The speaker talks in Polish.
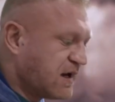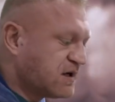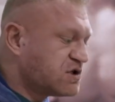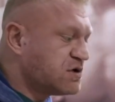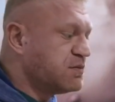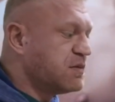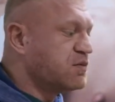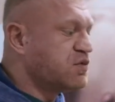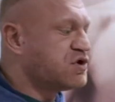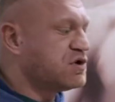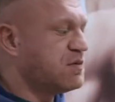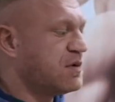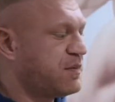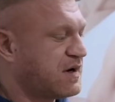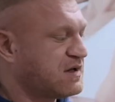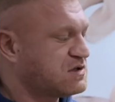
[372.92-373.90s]
nad czym my
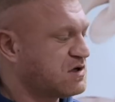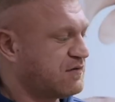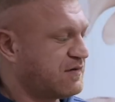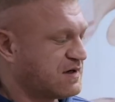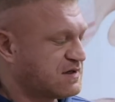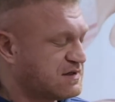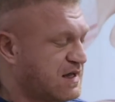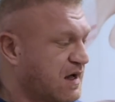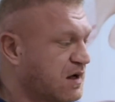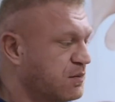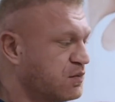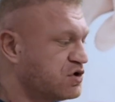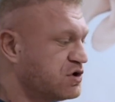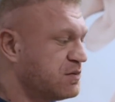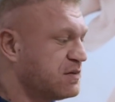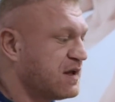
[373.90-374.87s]
musimy pracować, tak?
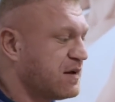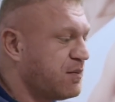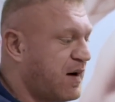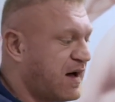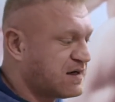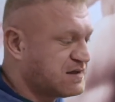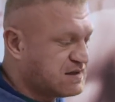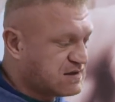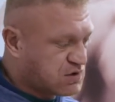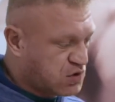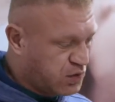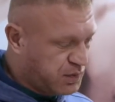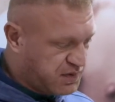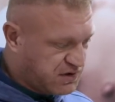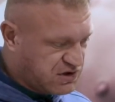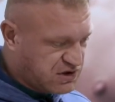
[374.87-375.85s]
Musimy najbardziej
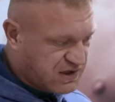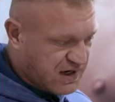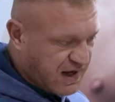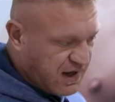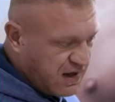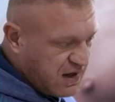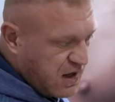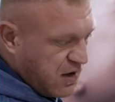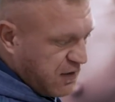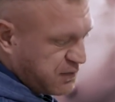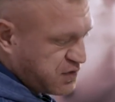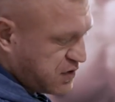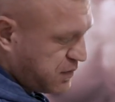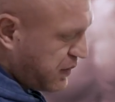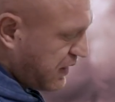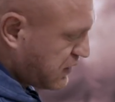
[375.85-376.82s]
skupić się w
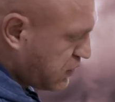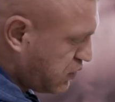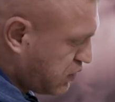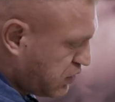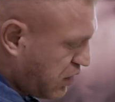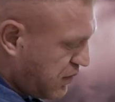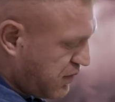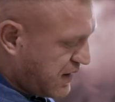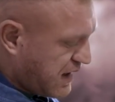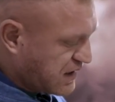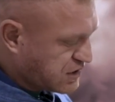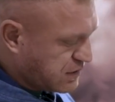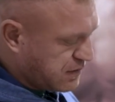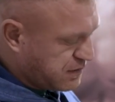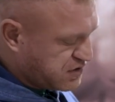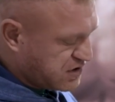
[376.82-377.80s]
przypadku Tomka,
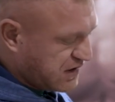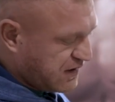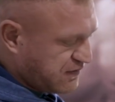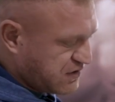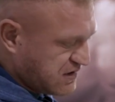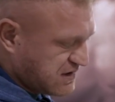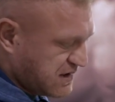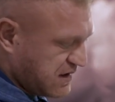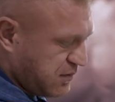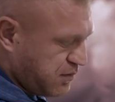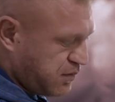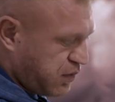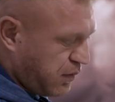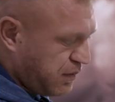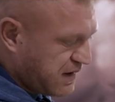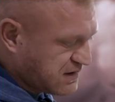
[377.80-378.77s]
żeby przede wszystkim
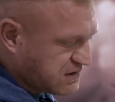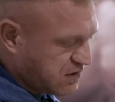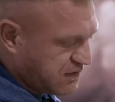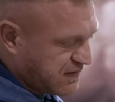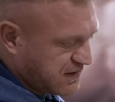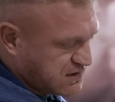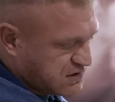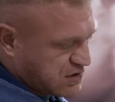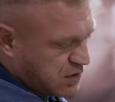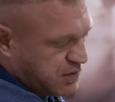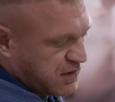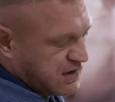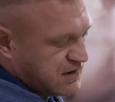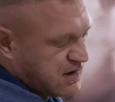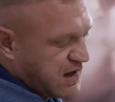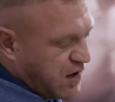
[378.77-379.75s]
popracować
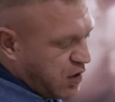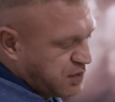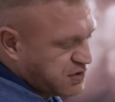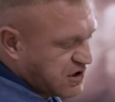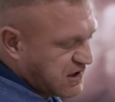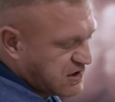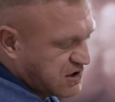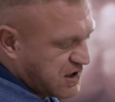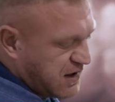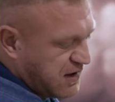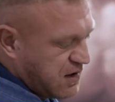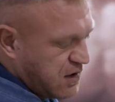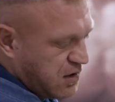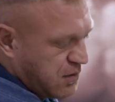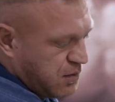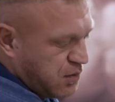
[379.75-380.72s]
sobie na obszarze
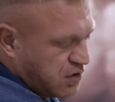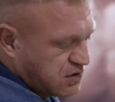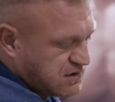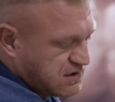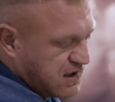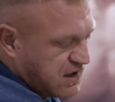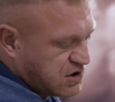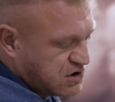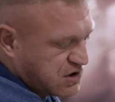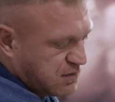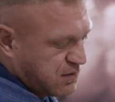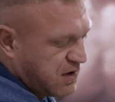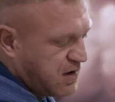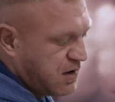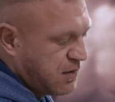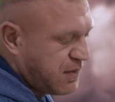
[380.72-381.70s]

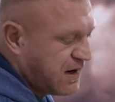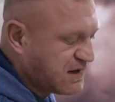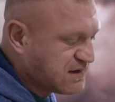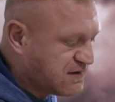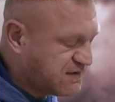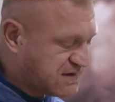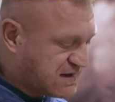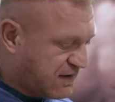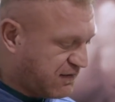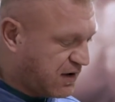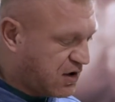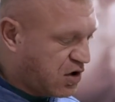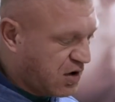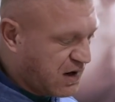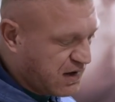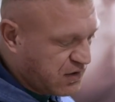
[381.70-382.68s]
mocniejszym, pracy w stawie
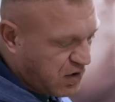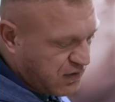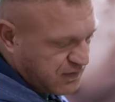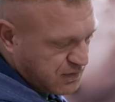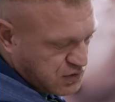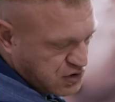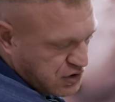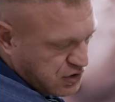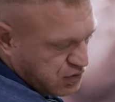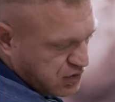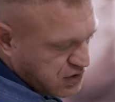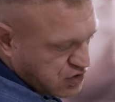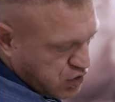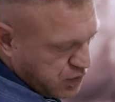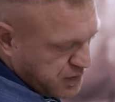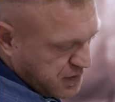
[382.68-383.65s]
kolanowym, czyli
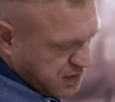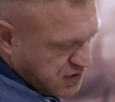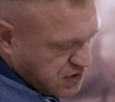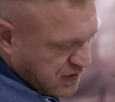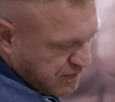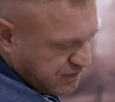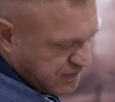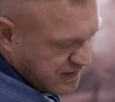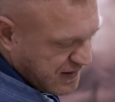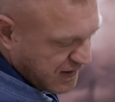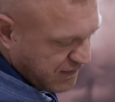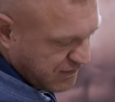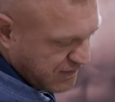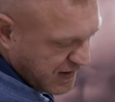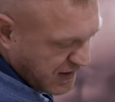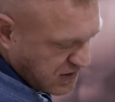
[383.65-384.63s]
tutaj skupimy się w
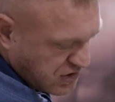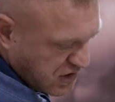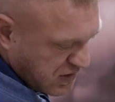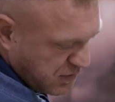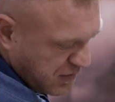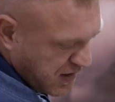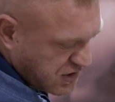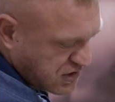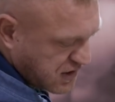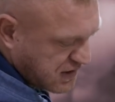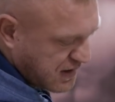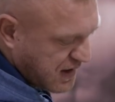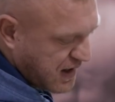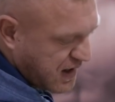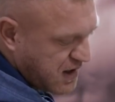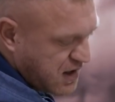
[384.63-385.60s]
największej mierze
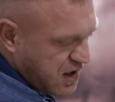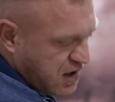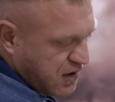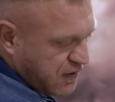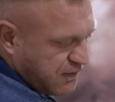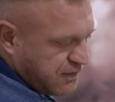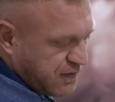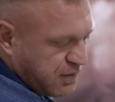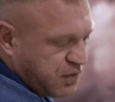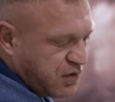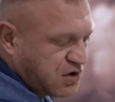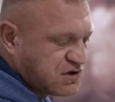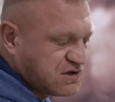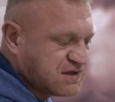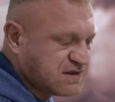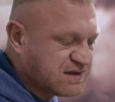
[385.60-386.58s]
na
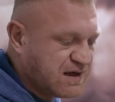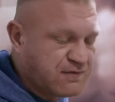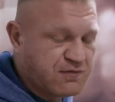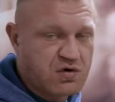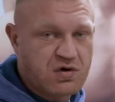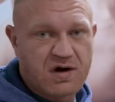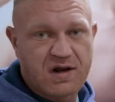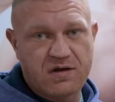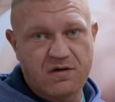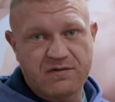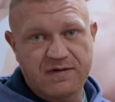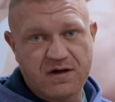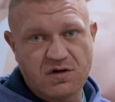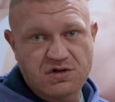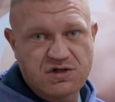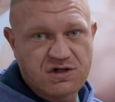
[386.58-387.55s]
wyproście stawu
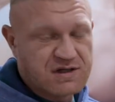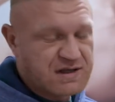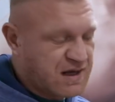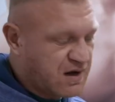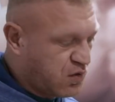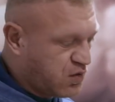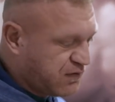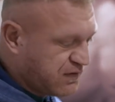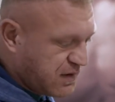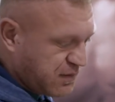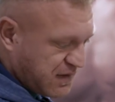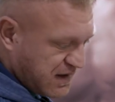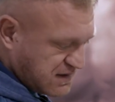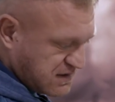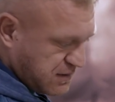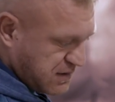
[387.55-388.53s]
kolanowego, czyli na głównej
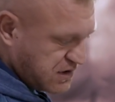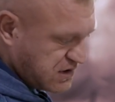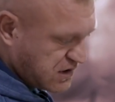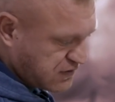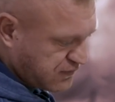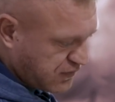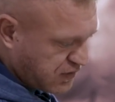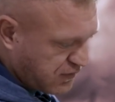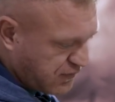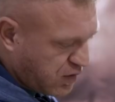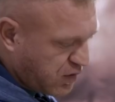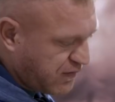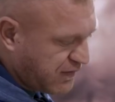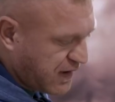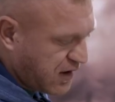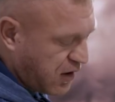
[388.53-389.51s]
pracy mięśnia
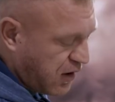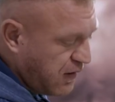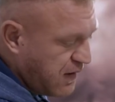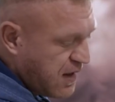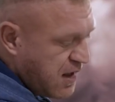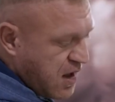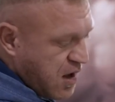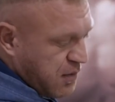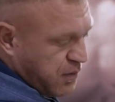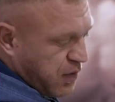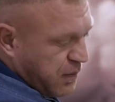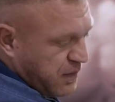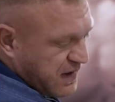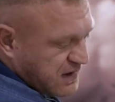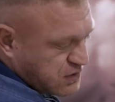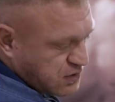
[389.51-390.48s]
czworogłowego,
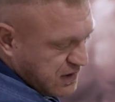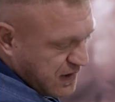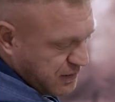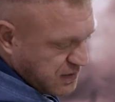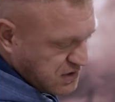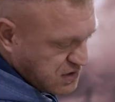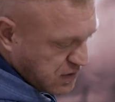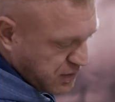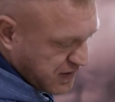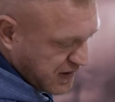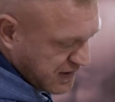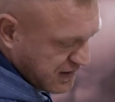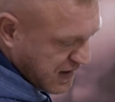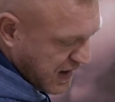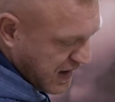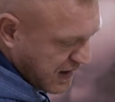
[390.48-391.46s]
Popracujemy sobie
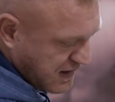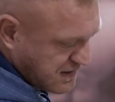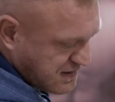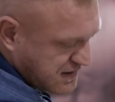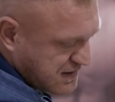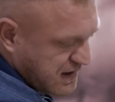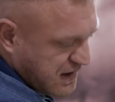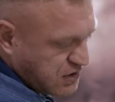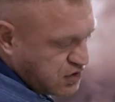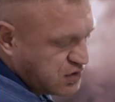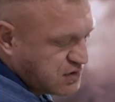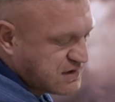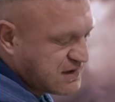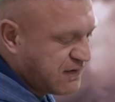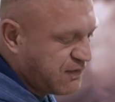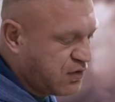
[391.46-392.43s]
na zgięciu
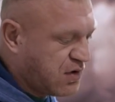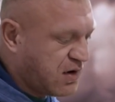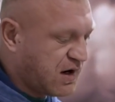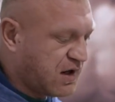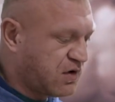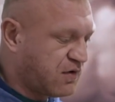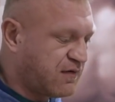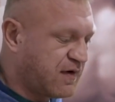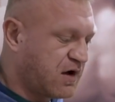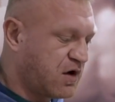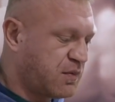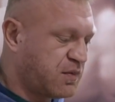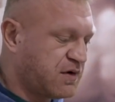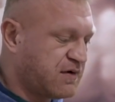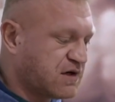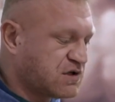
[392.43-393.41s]
stawu kolanowego,
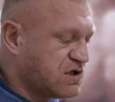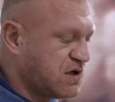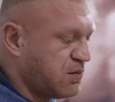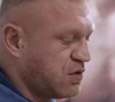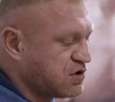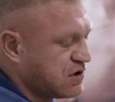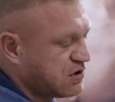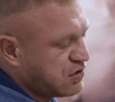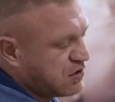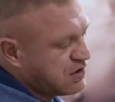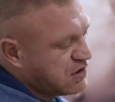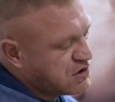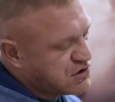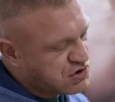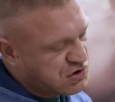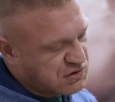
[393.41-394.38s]
ponieważ nie może to
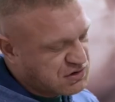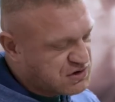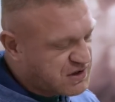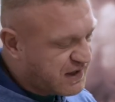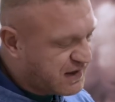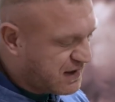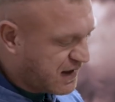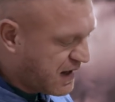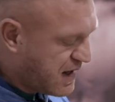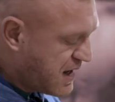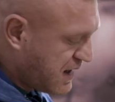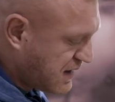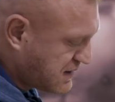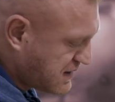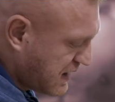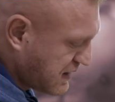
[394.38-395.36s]
iść oddzielnie
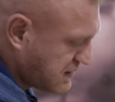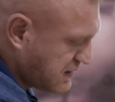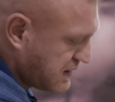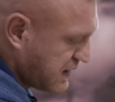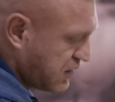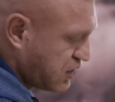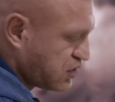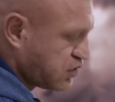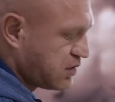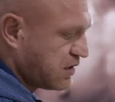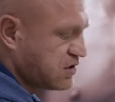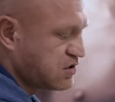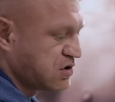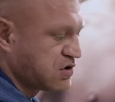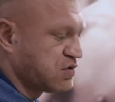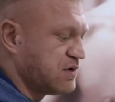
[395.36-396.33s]
z racji tego, że tutaj
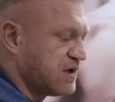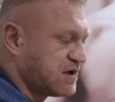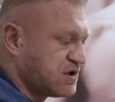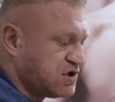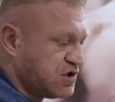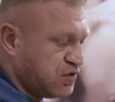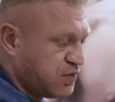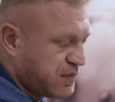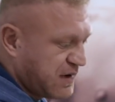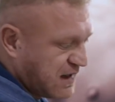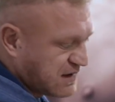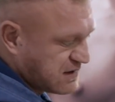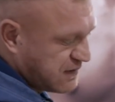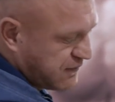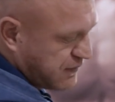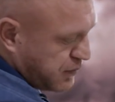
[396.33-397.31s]
stosunek sił
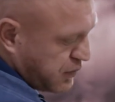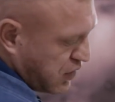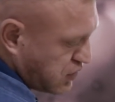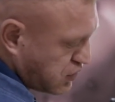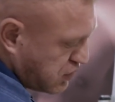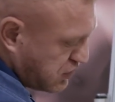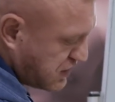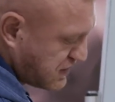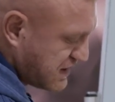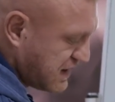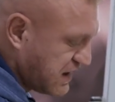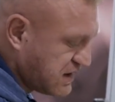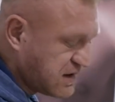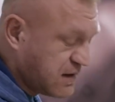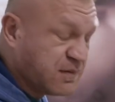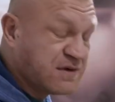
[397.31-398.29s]
pracy wyprostu do
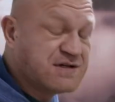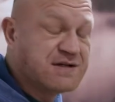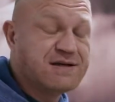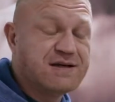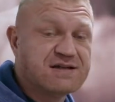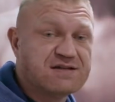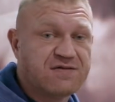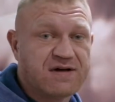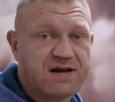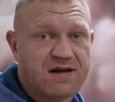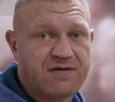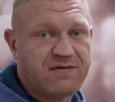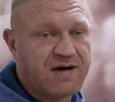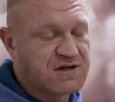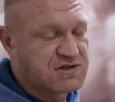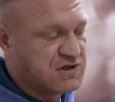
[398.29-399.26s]
zgięcia będzie
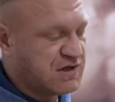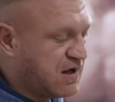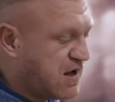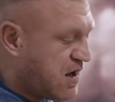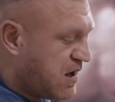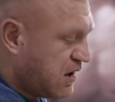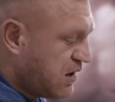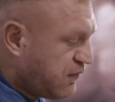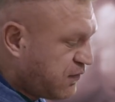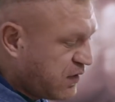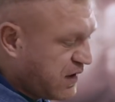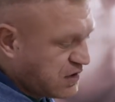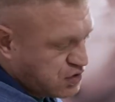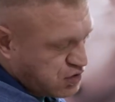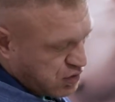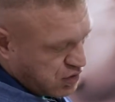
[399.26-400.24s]
niezwykle ważny. I w
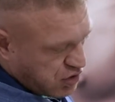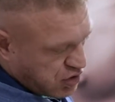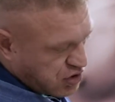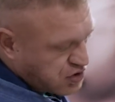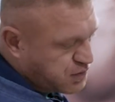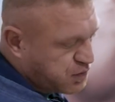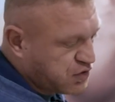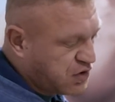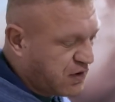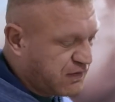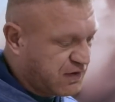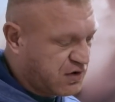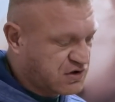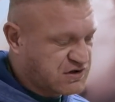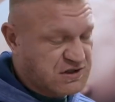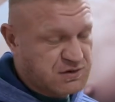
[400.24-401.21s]
ujęciu
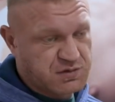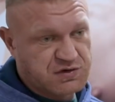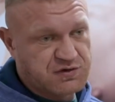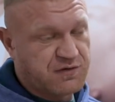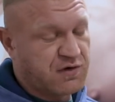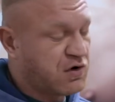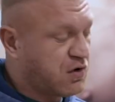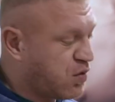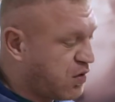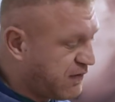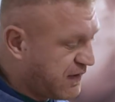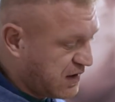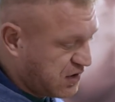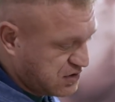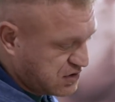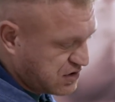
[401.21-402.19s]
rozbudowy chociażby
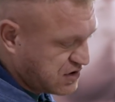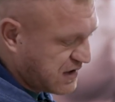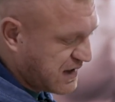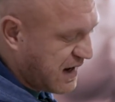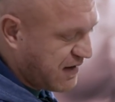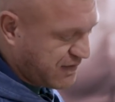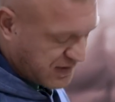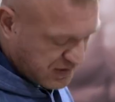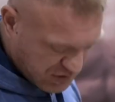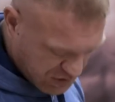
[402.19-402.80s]
czworogłowego, co ciekawe,